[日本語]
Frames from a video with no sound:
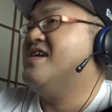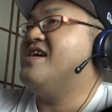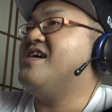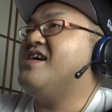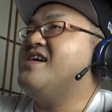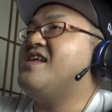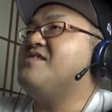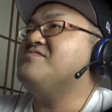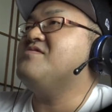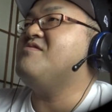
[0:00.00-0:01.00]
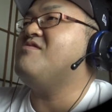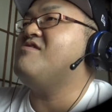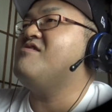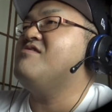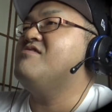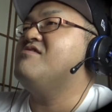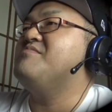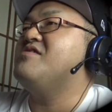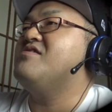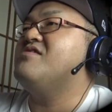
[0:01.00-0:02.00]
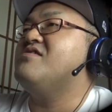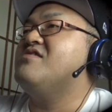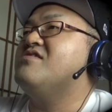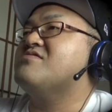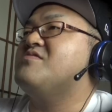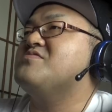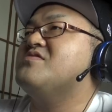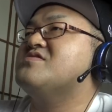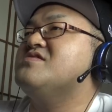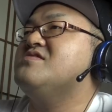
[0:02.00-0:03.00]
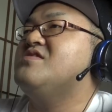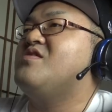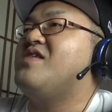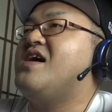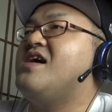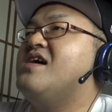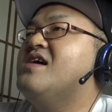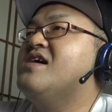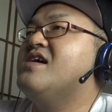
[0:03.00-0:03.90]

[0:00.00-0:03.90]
えー、ラウンドフォーも登場すんのは、